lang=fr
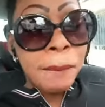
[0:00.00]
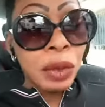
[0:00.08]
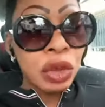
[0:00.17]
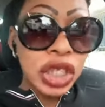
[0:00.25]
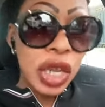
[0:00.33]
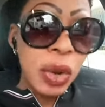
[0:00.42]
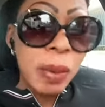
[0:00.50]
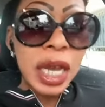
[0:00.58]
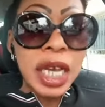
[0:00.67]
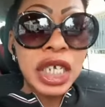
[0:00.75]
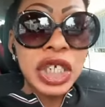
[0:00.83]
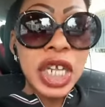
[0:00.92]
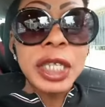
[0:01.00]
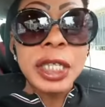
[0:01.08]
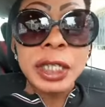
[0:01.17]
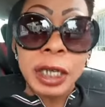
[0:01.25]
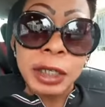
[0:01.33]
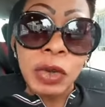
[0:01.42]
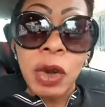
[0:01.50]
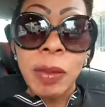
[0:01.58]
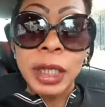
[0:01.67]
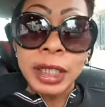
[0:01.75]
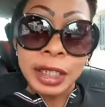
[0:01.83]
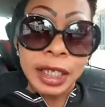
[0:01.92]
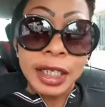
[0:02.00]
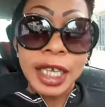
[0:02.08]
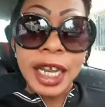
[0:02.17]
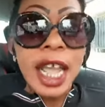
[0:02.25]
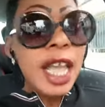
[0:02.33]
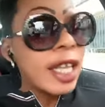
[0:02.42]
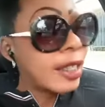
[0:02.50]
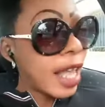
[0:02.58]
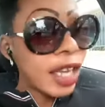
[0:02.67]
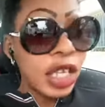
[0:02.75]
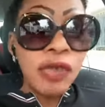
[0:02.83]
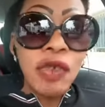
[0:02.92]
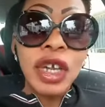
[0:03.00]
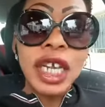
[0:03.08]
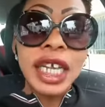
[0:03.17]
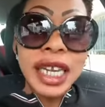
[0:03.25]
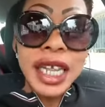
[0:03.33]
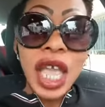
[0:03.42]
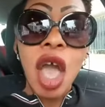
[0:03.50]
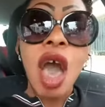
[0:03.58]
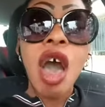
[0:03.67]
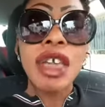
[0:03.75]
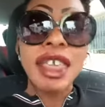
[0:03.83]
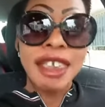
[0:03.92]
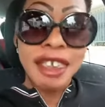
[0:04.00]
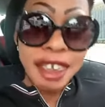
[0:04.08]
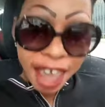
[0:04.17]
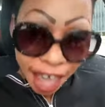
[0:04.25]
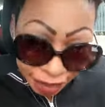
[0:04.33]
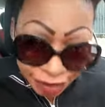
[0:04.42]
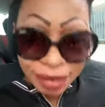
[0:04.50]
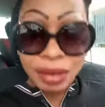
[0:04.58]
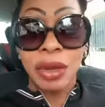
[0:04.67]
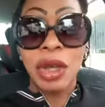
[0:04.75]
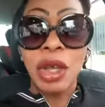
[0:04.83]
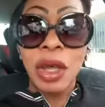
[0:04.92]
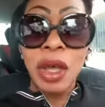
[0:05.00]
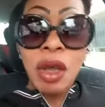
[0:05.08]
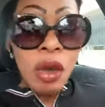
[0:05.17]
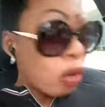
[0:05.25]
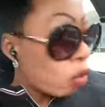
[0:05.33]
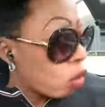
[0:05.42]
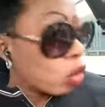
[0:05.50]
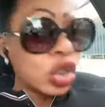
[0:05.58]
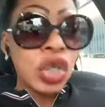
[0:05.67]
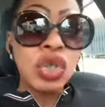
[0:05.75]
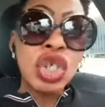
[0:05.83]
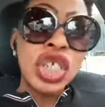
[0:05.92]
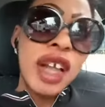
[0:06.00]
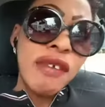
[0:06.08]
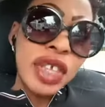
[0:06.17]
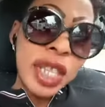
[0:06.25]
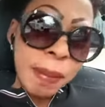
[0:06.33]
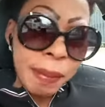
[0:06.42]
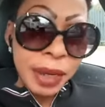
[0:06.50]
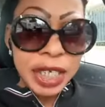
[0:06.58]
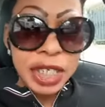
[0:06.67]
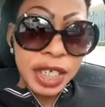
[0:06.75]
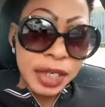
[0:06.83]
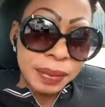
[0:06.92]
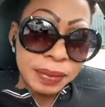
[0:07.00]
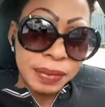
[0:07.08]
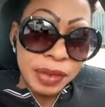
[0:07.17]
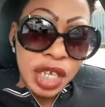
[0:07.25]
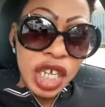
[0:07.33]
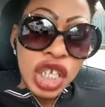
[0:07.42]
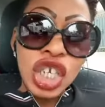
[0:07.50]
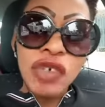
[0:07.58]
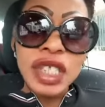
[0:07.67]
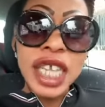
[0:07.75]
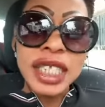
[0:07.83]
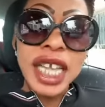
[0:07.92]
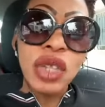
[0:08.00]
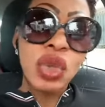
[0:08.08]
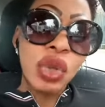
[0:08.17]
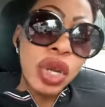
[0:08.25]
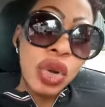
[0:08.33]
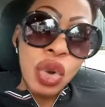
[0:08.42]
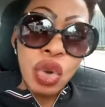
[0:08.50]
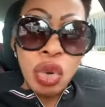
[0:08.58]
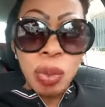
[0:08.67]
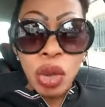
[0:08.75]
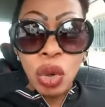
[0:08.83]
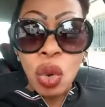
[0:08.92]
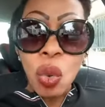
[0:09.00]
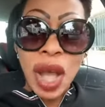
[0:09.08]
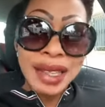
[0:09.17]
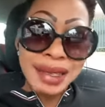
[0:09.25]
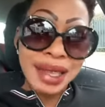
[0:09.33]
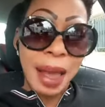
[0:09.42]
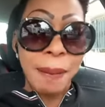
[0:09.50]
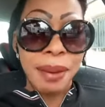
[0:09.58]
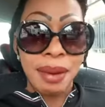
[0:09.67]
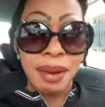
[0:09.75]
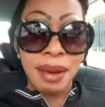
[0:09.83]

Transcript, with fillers: Prochainement, quand j'ai dit tranquillement, tranquille, c'est elles qui vont crier, oh yes. Aujourd'hui, j'ai envie de prêcher. Je vous ai déjà donné le numéro WhatsApp